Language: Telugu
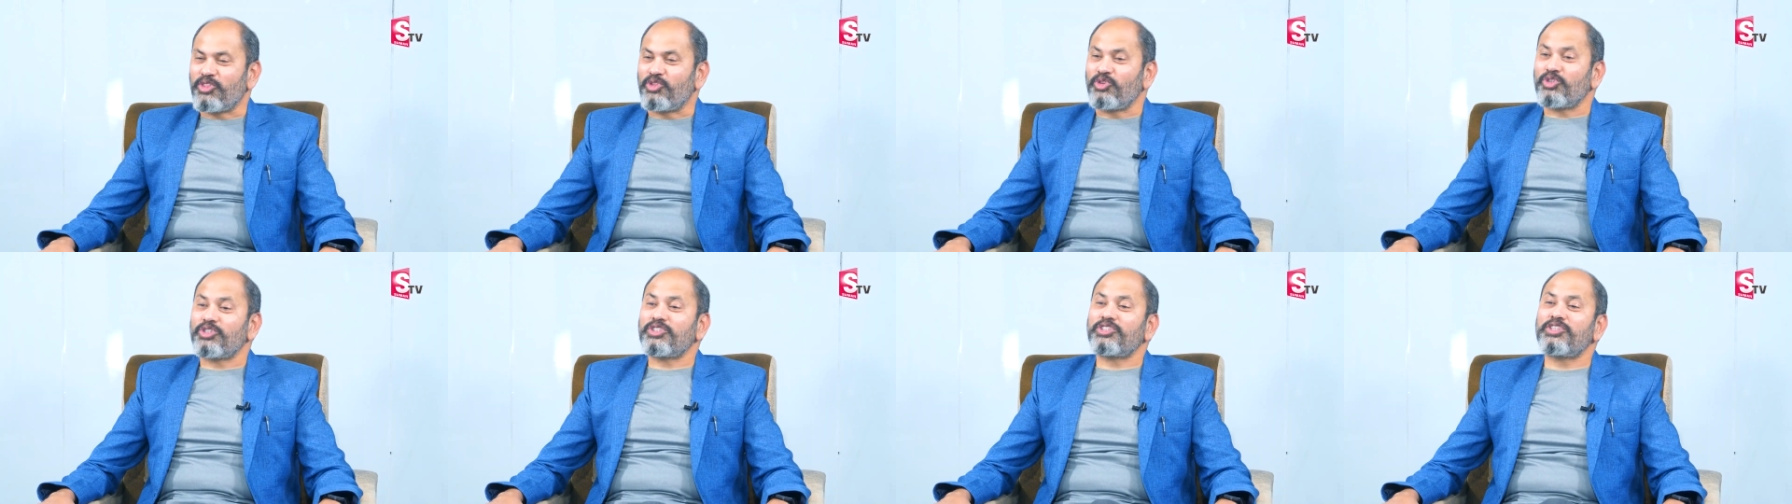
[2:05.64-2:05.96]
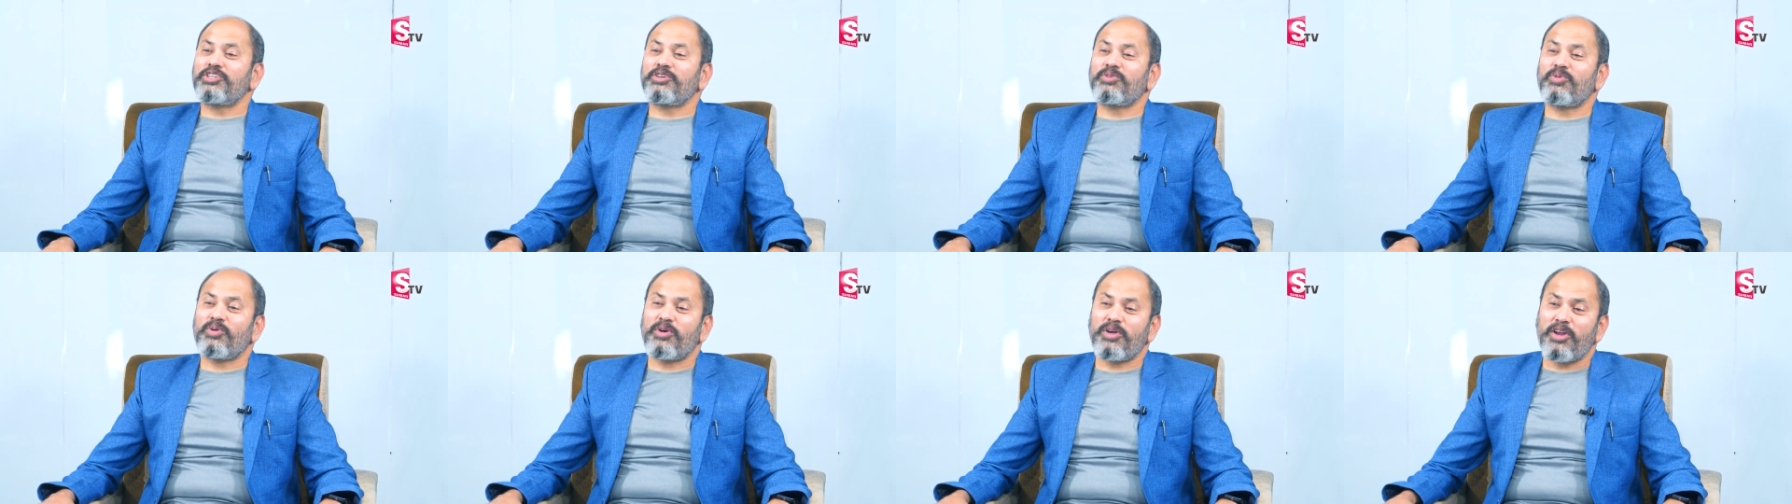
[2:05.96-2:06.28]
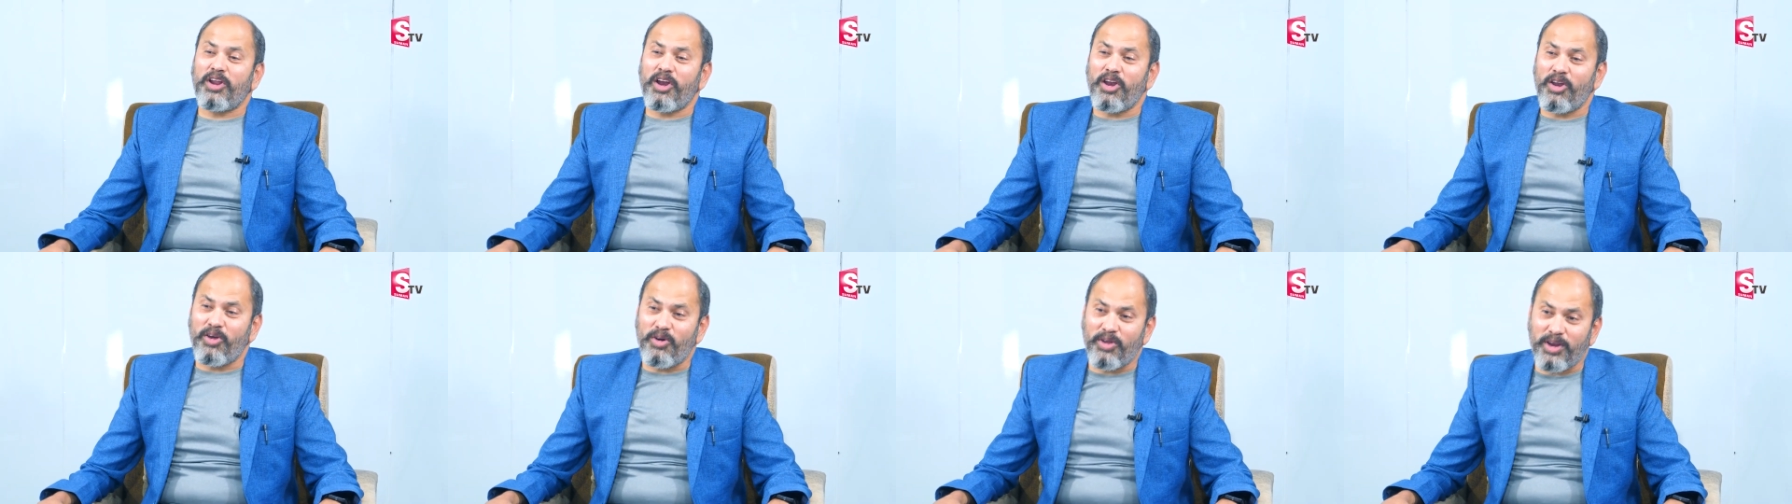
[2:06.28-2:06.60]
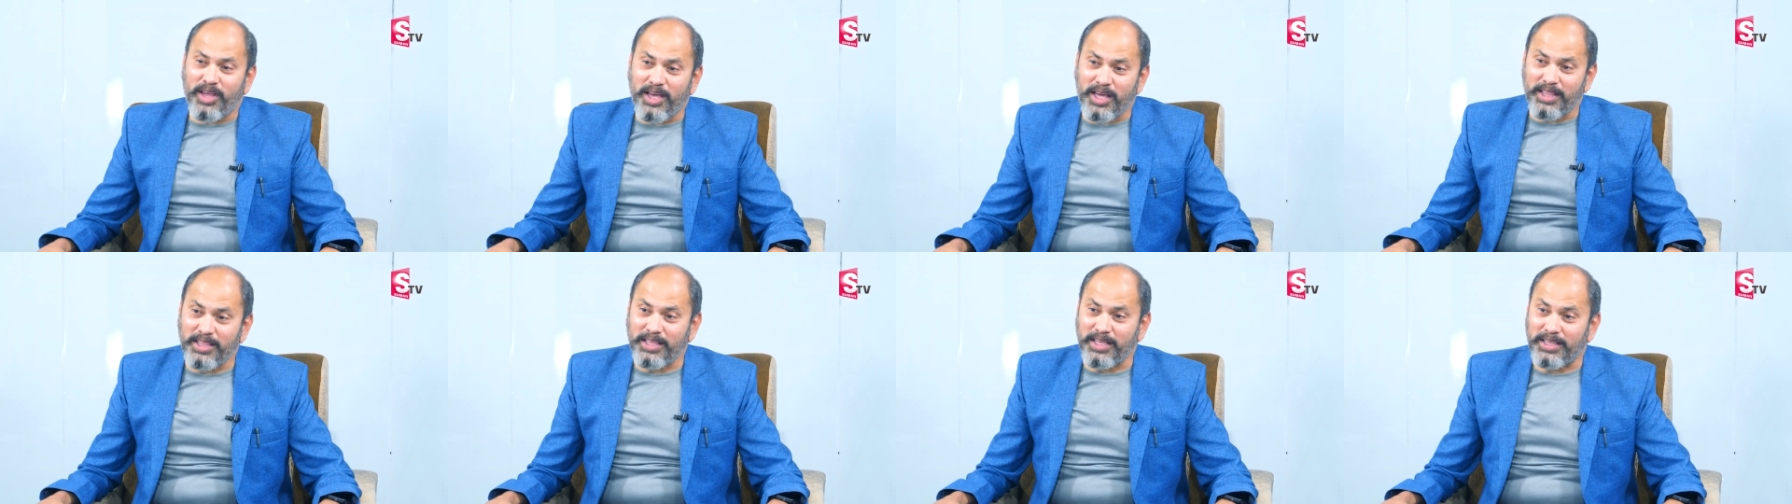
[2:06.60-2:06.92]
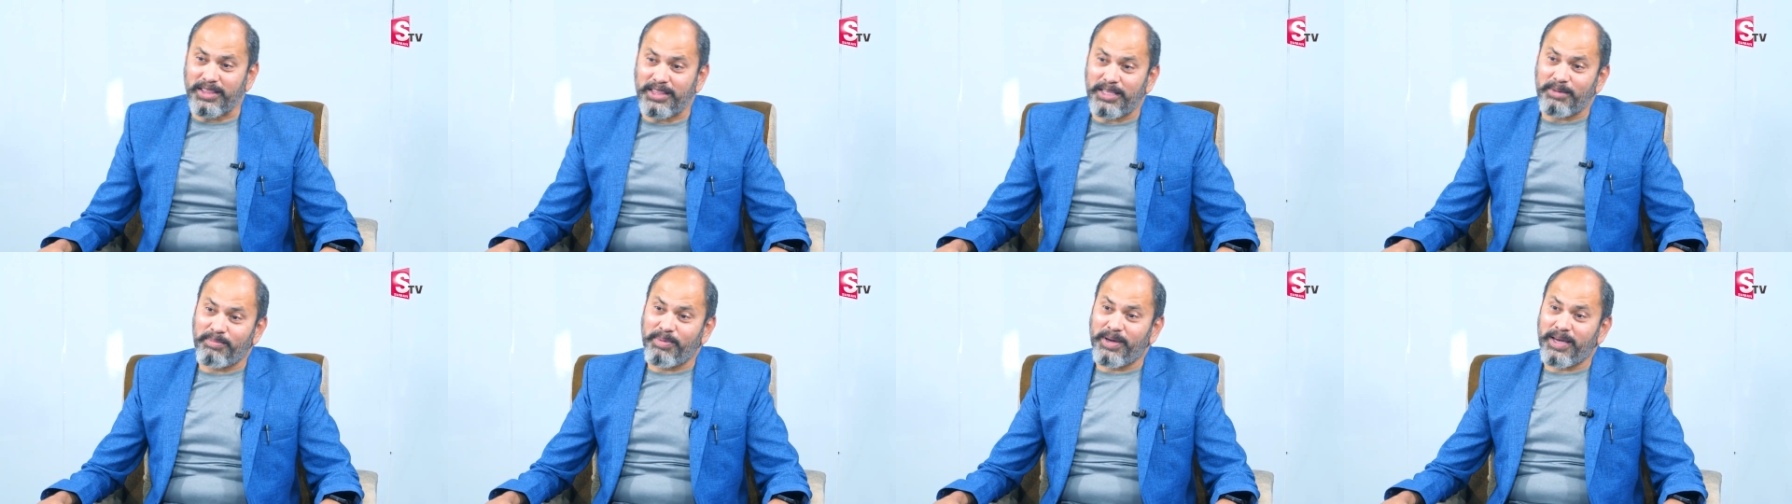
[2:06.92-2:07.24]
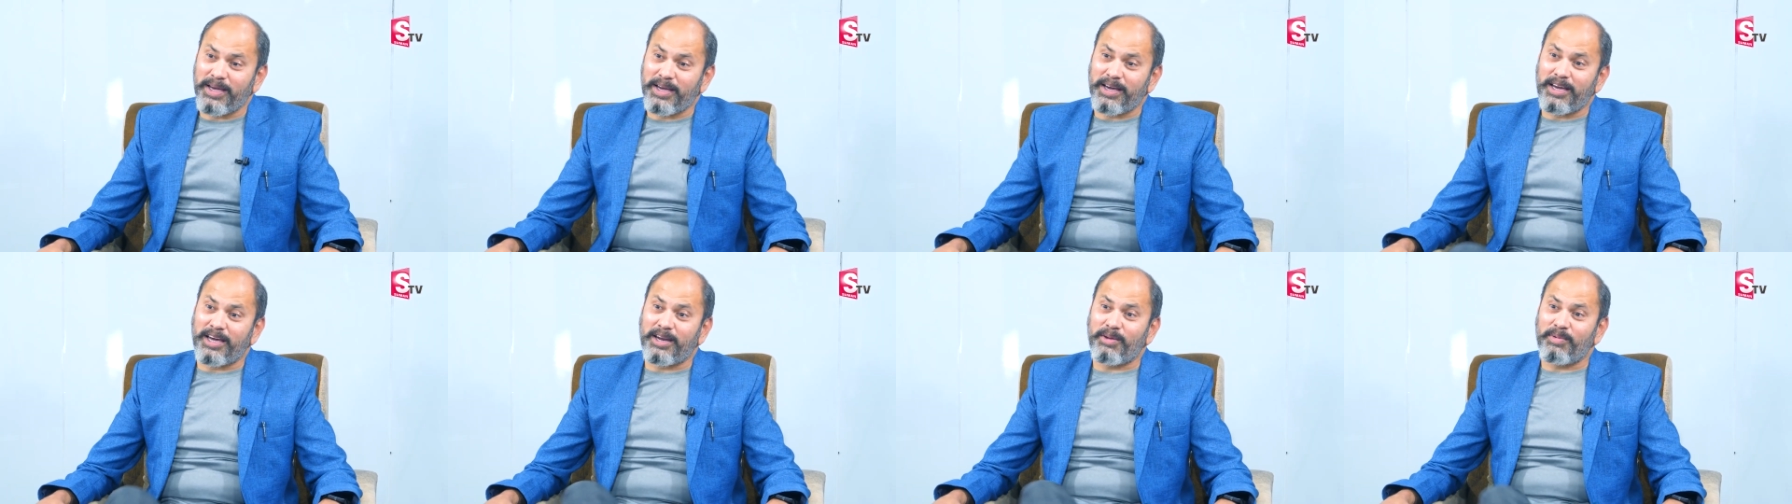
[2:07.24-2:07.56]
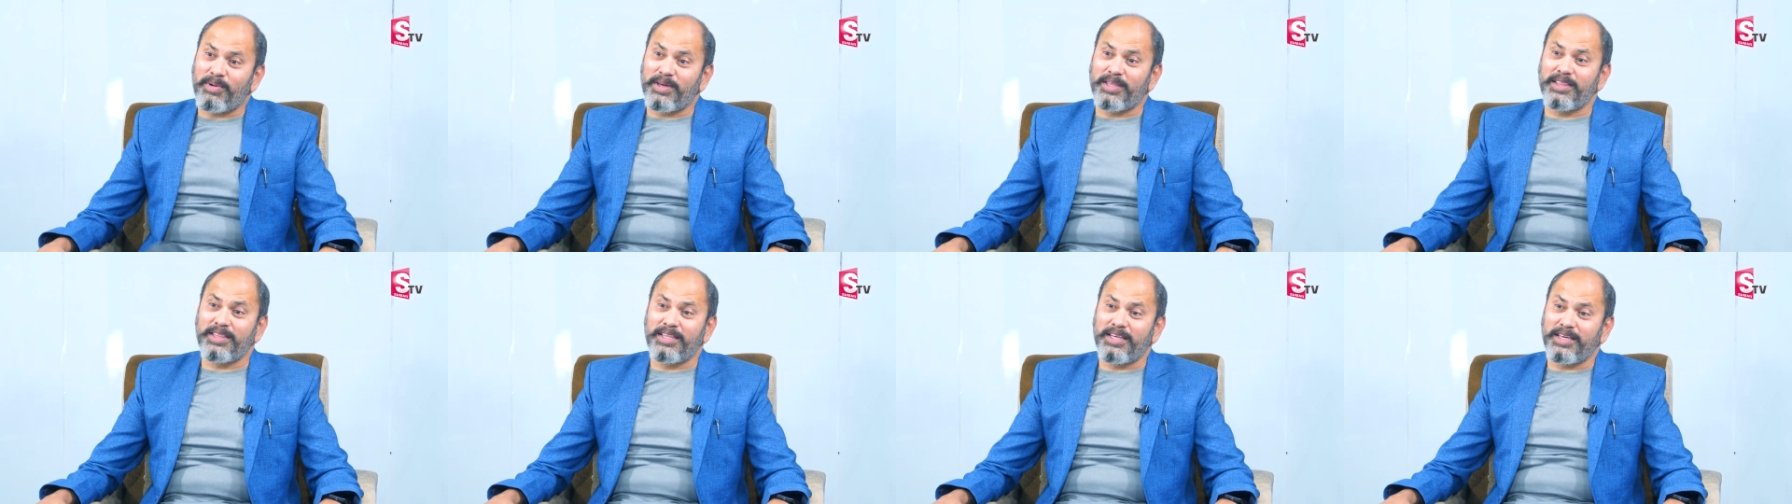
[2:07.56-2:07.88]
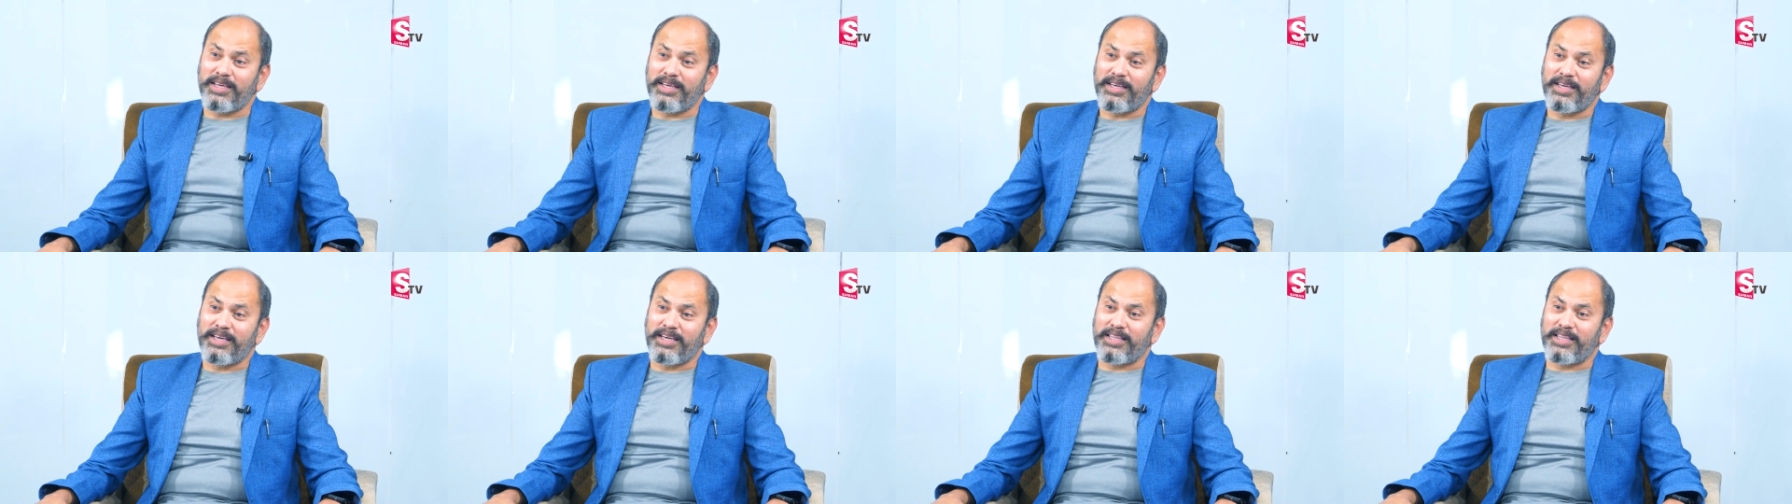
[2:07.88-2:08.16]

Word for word: ఆ దృష్టికోణంలోనే అది ఎంత భయంకరమైంది